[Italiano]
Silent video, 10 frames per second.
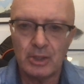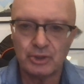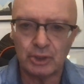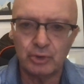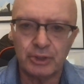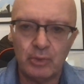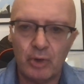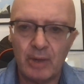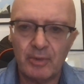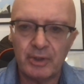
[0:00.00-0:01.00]
Ciao a tutti,
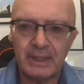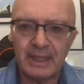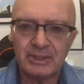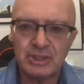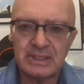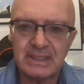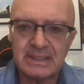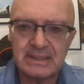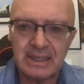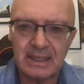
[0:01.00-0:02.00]
l'uomo
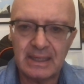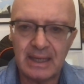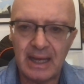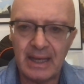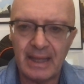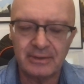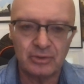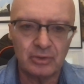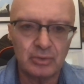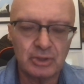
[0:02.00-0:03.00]
narcisista a
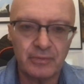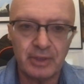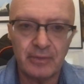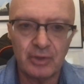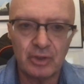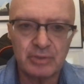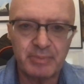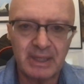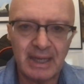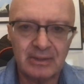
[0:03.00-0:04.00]
letto. In questo video voglio
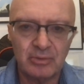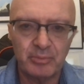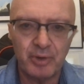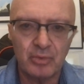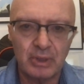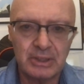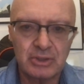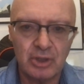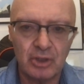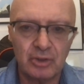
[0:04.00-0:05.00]
spiegarti un po' quali
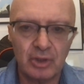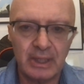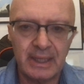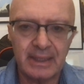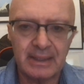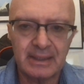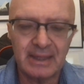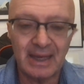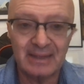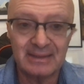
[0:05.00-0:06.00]
sono le
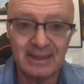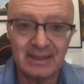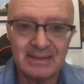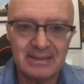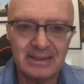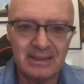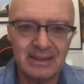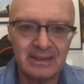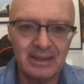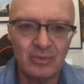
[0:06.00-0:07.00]

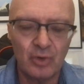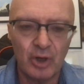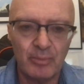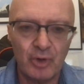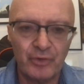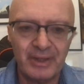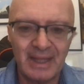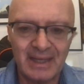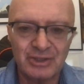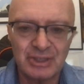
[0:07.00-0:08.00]
caratteristiche dell'uomo
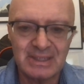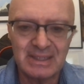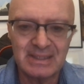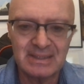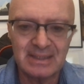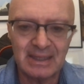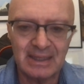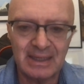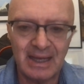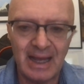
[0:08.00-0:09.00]

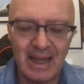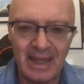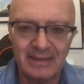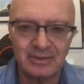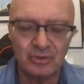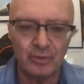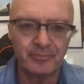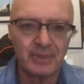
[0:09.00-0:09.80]
narcisista a letto.